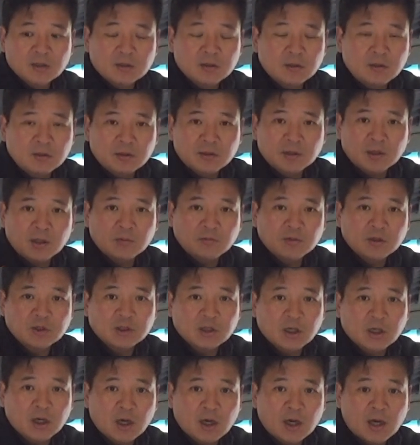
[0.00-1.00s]
그렇기 때문에
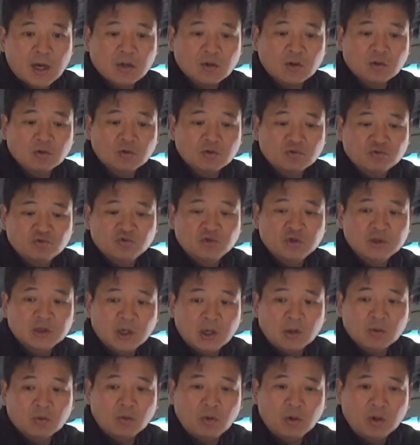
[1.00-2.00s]
제가 가격을
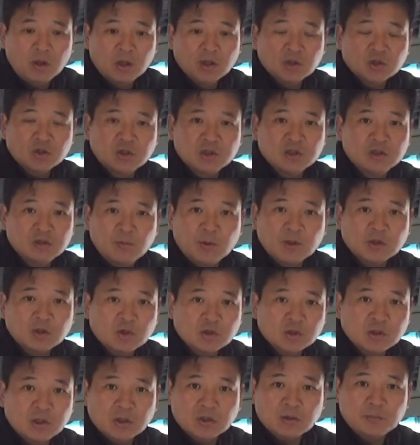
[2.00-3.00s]
유지하고 지금의
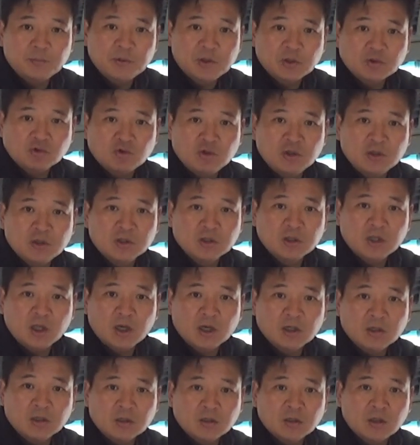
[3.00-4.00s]
정책을 펼 수 있는
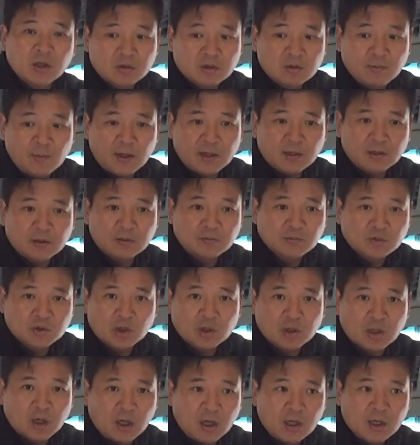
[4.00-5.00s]
데에는 그만큼
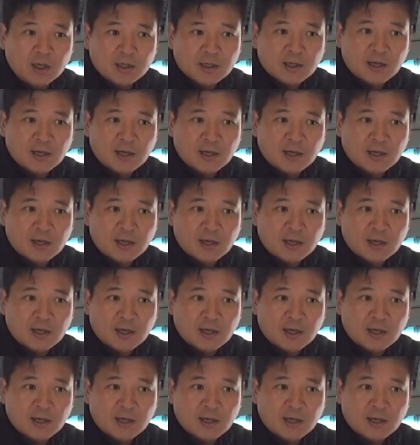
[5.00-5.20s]
저희가